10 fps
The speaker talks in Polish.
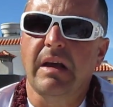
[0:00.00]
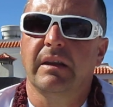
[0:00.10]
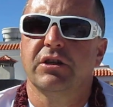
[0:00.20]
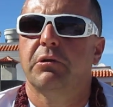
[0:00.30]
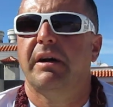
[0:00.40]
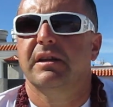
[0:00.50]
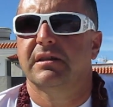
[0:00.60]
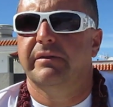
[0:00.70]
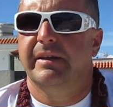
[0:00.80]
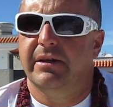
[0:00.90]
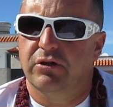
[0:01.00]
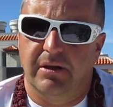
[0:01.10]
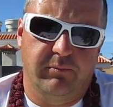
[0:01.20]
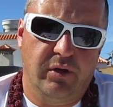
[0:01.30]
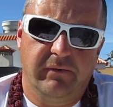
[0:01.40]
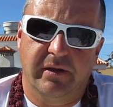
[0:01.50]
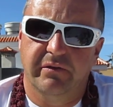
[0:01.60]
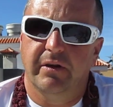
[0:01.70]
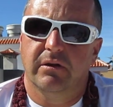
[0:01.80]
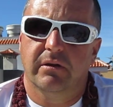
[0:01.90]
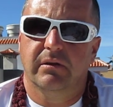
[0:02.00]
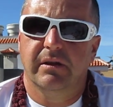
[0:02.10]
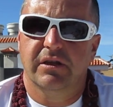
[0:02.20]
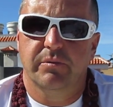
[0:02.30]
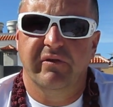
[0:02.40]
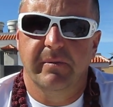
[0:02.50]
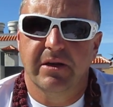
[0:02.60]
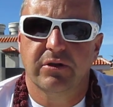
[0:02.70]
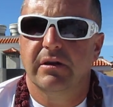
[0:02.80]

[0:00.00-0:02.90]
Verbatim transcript: na działania zewnętrzne, ponieważ wielokrotnie jesteśmy w mieście,